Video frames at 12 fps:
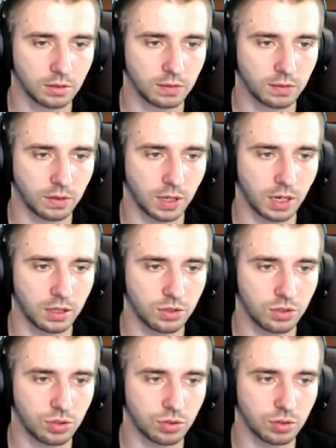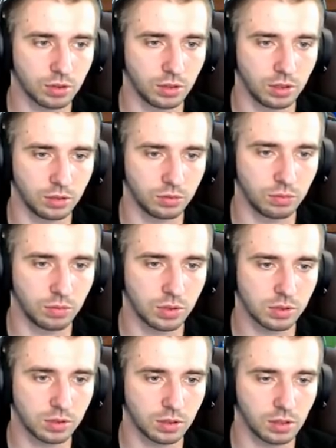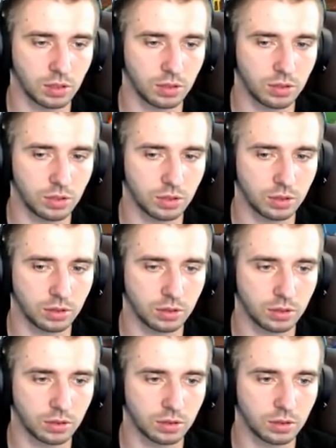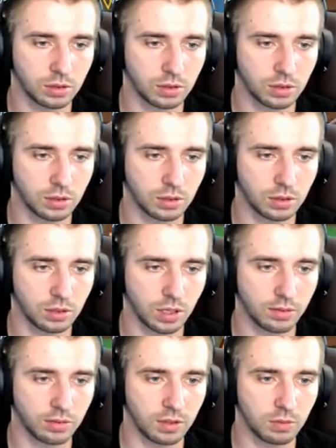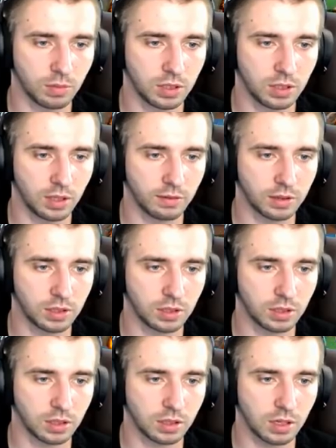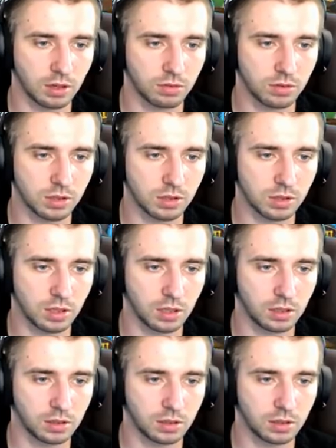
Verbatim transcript: Прей э еще одна Анубис, отлично. Да, видимо, недавно где-то аккаунт создал.